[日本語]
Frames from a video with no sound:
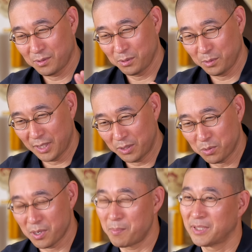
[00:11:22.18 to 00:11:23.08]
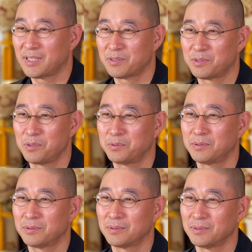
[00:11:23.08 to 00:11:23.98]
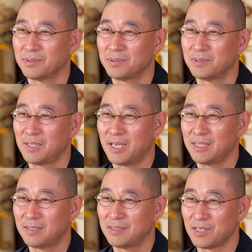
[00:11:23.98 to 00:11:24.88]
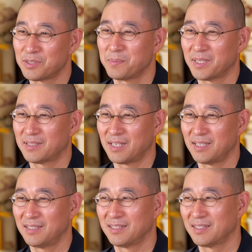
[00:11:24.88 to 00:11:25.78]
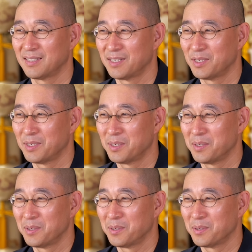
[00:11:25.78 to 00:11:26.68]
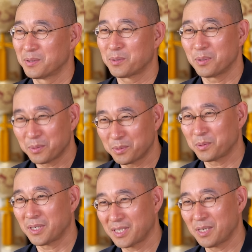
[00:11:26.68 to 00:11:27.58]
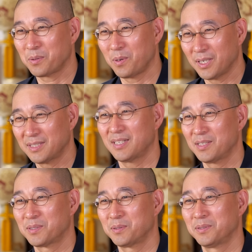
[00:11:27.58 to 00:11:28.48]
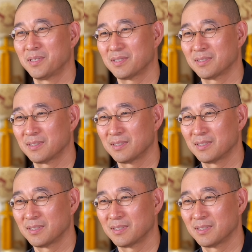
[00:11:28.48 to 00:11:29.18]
このエゴがまた強く慣れてしまったりそういうことが結構あったりするんです